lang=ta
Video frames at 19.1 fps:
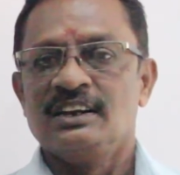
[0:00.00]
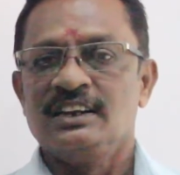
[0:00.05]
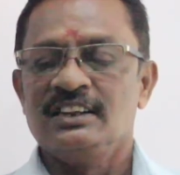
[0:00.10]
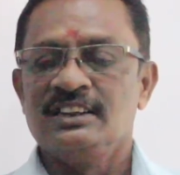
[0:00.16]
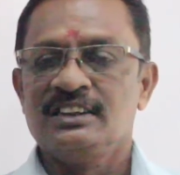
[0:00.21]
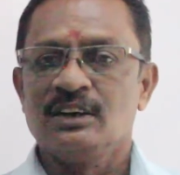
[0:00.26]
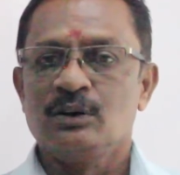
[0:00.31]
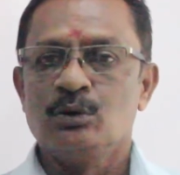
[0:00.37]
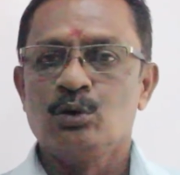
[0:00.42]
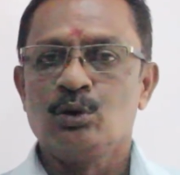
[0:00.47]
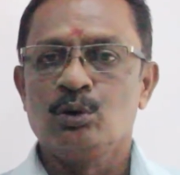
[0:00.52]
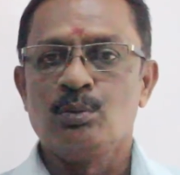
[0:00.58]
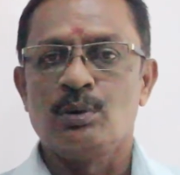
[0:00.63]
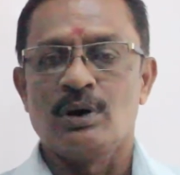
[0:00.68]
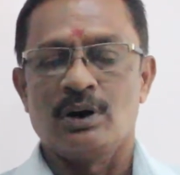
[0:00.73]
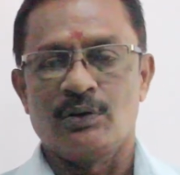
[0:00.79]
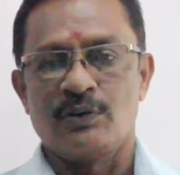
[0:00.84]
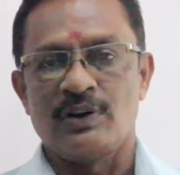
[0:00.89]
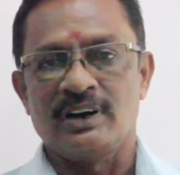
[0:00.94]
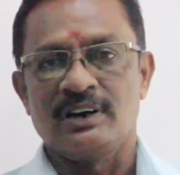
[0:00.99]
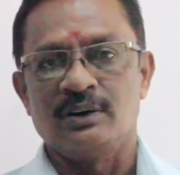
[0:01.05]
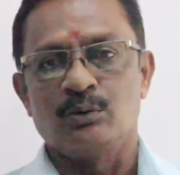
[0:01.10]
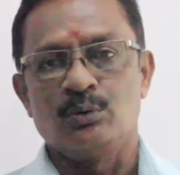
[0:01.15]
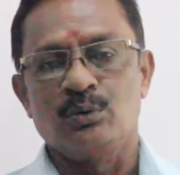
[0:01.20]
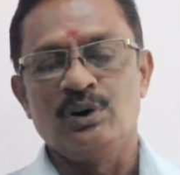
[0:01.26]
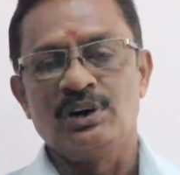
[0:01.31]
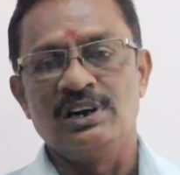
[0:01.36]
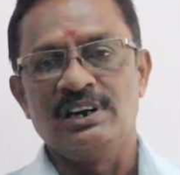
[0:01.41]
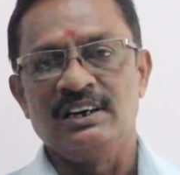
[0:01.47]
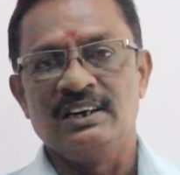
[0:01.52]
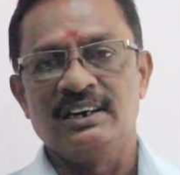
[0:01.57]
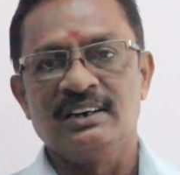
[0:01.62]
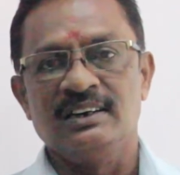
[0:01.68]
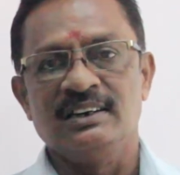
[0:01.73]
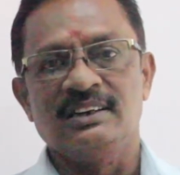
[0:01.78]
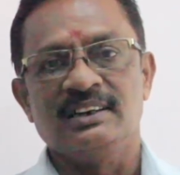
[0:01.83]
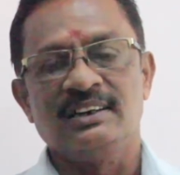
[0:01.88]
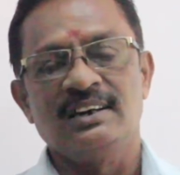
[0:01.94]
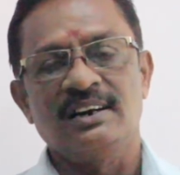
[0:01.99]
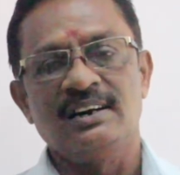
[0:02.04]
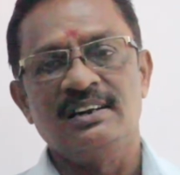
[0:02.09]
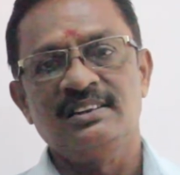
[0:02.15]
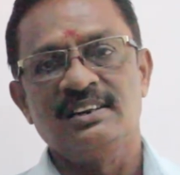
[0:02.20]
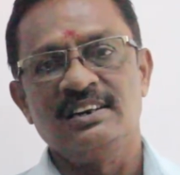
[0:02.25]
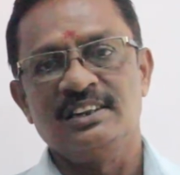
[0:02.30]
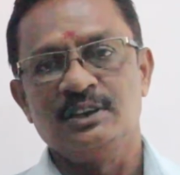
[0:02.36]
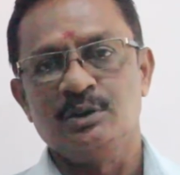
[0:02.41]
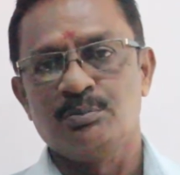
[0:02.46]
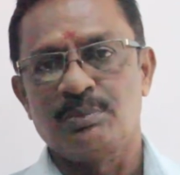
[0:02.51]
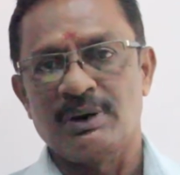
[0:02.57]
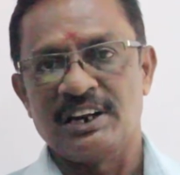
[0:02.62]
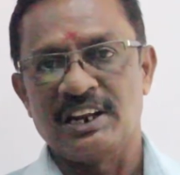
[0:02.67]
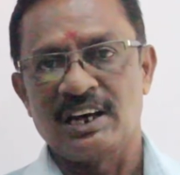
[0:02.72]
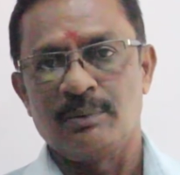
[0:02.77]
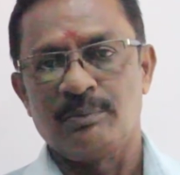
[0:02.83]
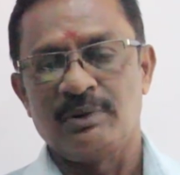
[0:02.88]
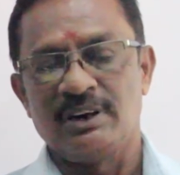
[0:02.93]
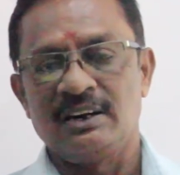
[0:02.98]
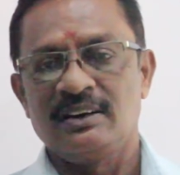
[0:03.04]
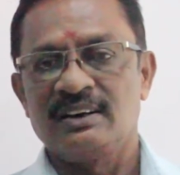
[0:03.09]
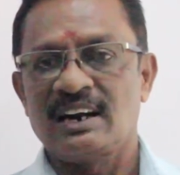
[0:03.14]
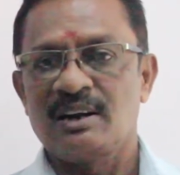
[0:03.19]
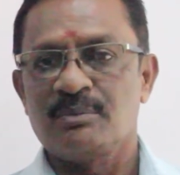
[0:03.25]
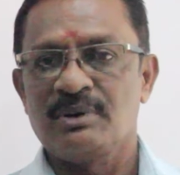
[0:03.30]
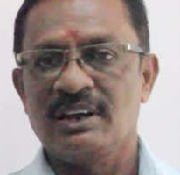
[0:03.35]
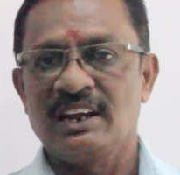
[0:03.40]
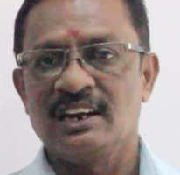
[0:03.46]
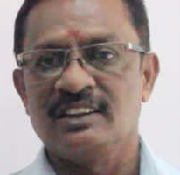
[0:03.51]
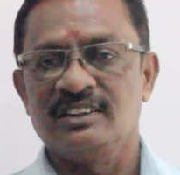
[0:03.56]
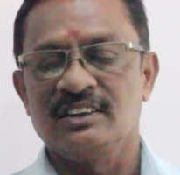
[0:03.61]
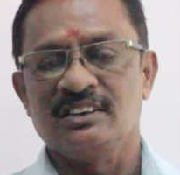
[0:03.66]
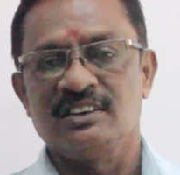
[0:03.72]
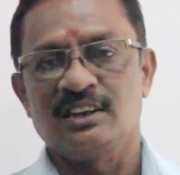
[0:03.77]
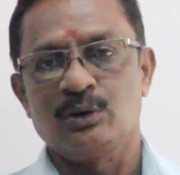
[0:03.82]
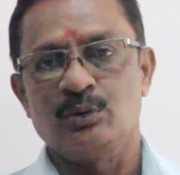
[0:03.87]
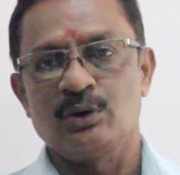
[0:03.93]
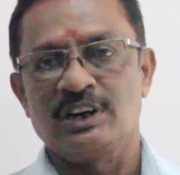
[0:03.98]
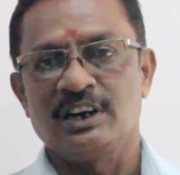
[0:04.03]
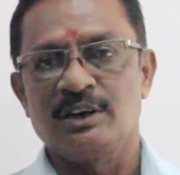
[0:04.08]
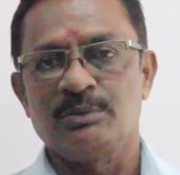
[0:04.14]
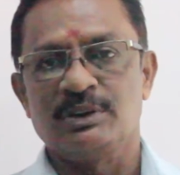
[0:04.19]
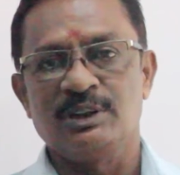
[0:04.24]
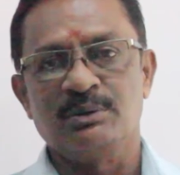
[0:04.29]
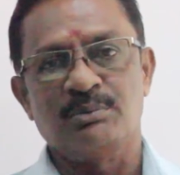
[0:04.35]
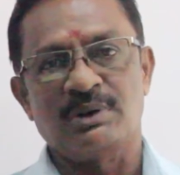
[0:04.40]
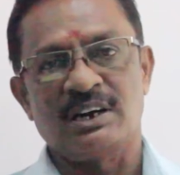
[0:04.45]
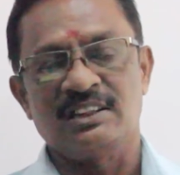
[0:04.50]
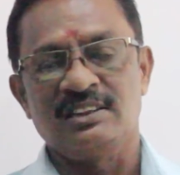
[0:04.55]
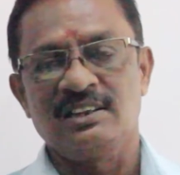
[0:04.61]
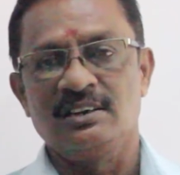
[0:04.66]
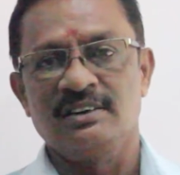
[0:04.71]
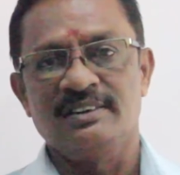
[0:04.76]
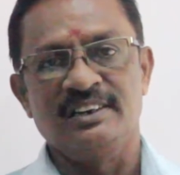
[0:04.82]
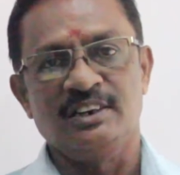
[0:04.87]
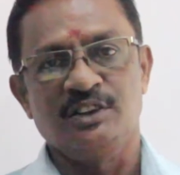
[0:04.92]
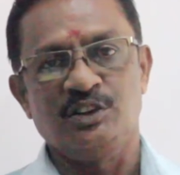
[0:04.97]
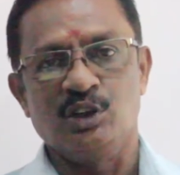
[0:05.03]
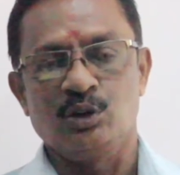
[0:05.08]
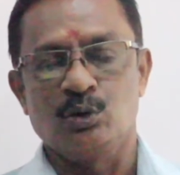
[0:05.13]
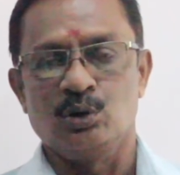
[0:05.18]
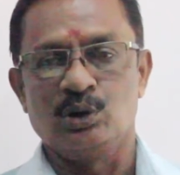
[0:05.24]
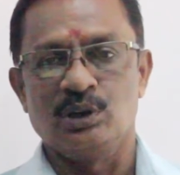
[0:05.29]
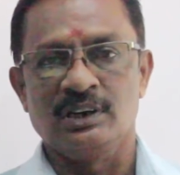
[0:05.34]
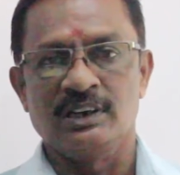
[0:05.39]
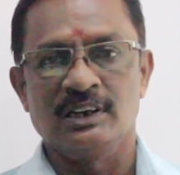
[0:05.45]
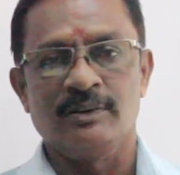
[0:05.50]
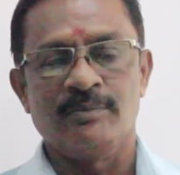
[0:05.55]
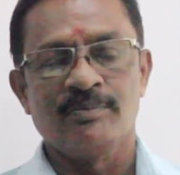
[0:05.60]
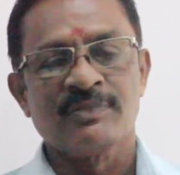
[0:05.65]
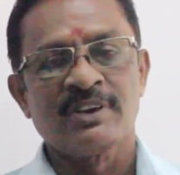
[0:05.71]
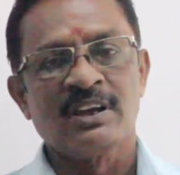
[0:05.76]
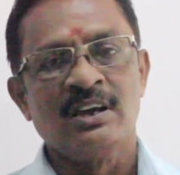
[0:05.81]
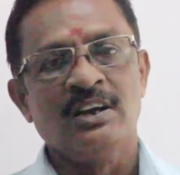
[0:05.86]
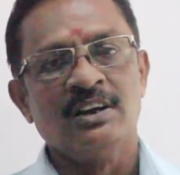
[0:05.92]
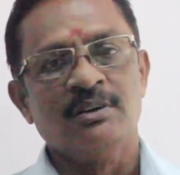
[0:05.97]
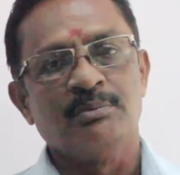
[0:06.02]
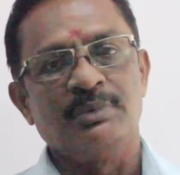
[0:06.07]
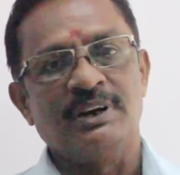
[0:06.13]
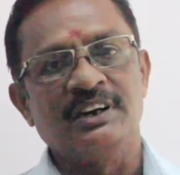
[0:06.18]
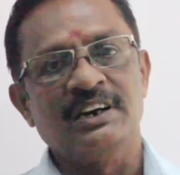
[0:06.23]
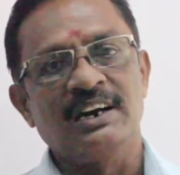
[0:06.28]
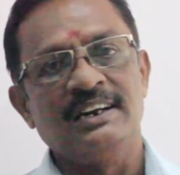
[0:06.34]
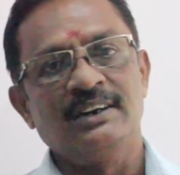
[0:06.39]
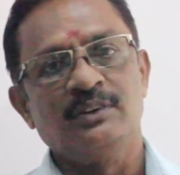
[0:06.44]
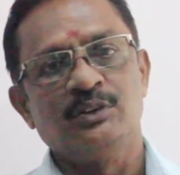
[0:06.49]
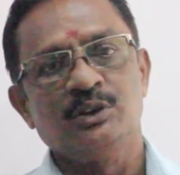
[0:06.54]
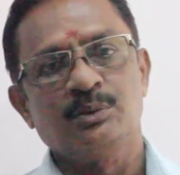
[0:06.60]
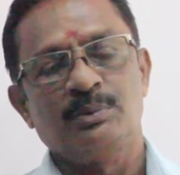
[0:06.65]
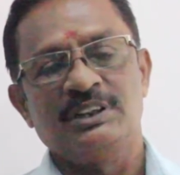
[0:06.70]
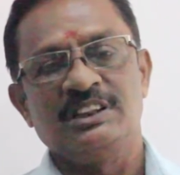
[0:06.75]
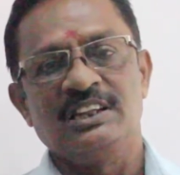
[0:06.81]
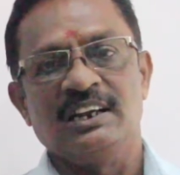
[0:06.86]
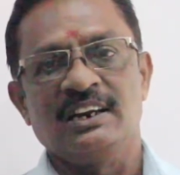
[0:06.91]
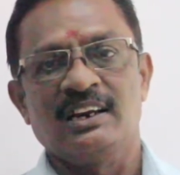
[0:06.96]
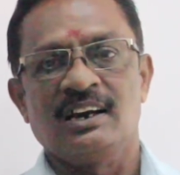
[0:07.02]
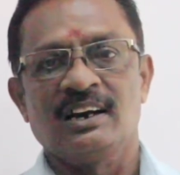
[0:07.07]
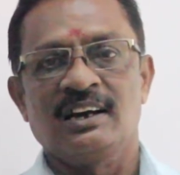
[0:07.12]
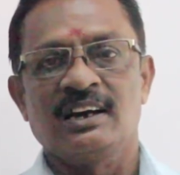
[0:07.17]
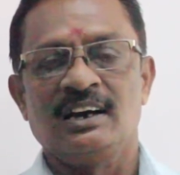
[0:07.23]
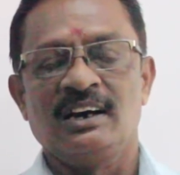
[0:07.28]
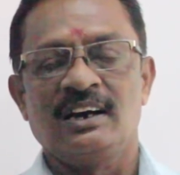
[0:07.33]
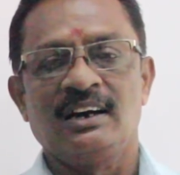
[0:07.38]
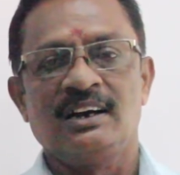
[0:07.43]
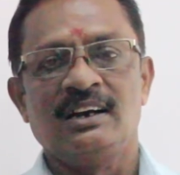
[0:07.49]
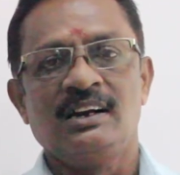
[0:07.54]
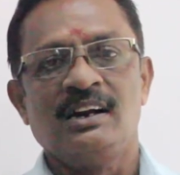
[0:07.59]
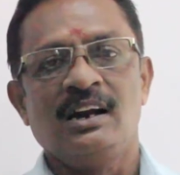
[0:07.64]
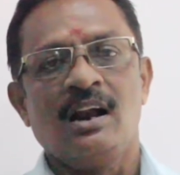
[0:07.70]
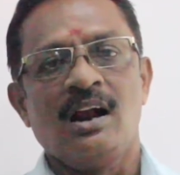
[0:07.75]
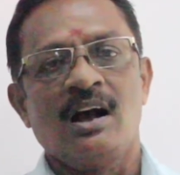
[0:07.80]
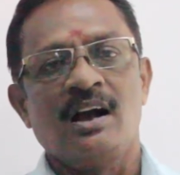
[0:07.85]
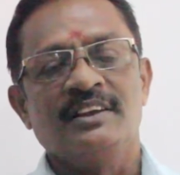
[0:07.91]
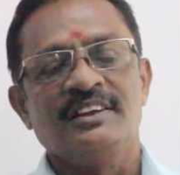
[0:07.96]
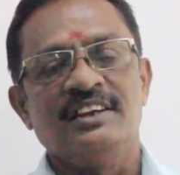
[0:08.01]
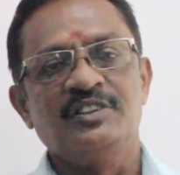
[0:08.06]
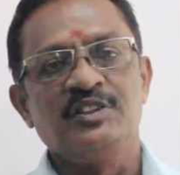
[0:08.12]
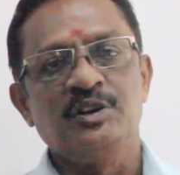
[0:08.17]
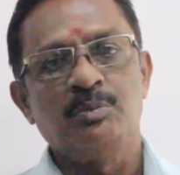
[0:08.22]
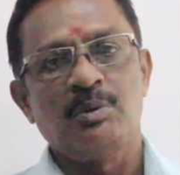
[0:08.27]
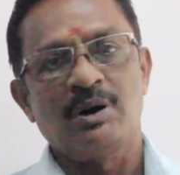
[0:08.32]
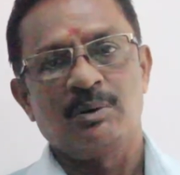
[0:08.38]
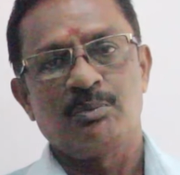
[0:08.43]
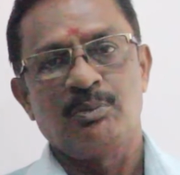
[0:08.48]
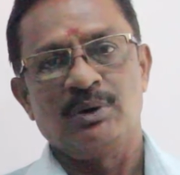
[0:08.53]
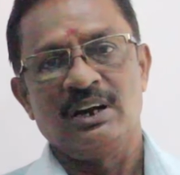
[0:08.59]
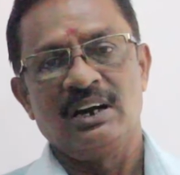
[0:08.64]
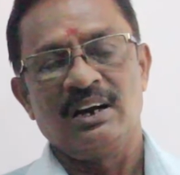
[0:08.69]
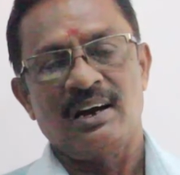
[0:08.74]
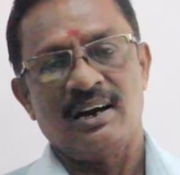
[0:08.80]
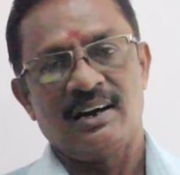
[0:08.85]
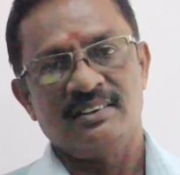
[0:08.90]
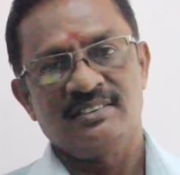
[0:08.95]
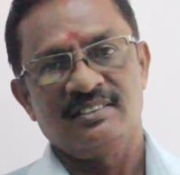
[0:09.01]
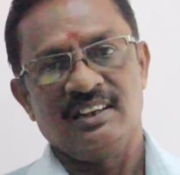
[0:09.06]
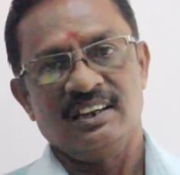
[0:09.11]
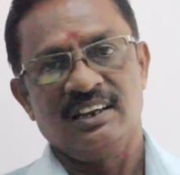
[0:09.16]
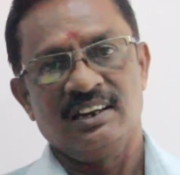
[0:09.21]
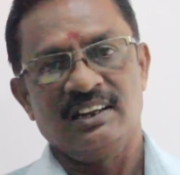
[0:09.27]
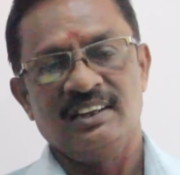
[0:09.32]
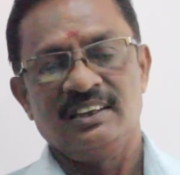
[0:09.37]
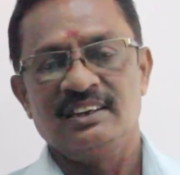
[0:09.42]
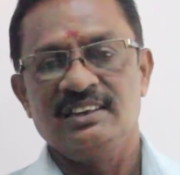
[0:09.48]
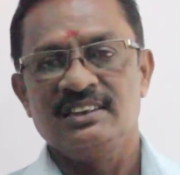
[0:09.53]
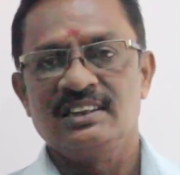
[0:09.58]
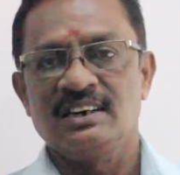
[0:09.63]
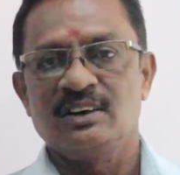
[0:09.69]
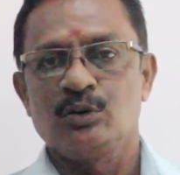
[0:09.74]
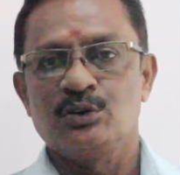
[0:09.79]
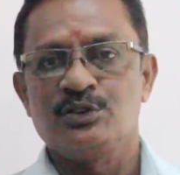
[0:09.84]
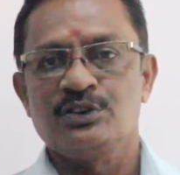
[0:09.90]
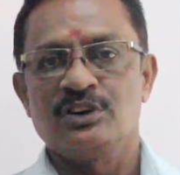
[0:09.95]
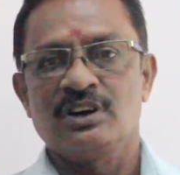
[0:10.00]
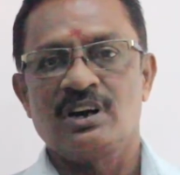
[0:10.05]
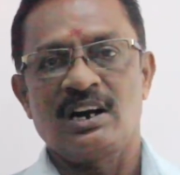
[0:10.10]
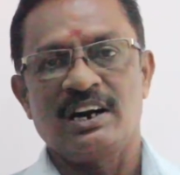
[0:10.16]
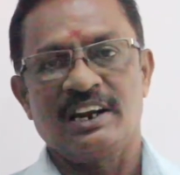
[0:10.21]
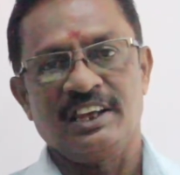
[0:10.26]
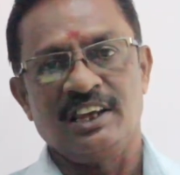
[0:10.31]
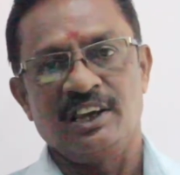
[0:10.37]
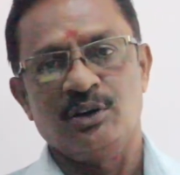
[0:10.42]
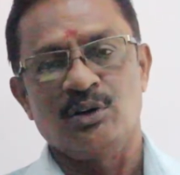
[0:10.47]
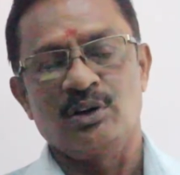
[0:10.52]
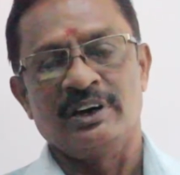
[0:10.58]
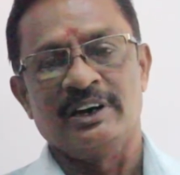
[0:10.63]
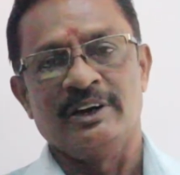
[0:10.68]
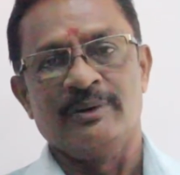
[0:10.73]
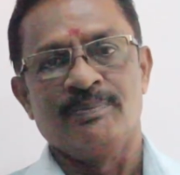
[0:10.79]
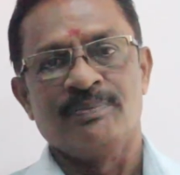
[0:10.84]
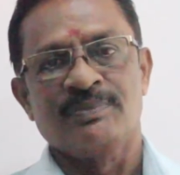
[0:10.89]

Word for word: இந்த குரு பகவான் உங்களுக்கு கெடுதல் எதுவும் பண்ணாமல் நன்மைகளை தான் தருவார் என்பதை மனதில் நிறுத்தி கொள்ளுங்கள் பெண்களுக்கு வந்து பார்த்திங்கனாக்கா எதிர்பார்ப்புகள் ஆசைகளை இதை கொஞ்சம் அடக்கிக்கோங்க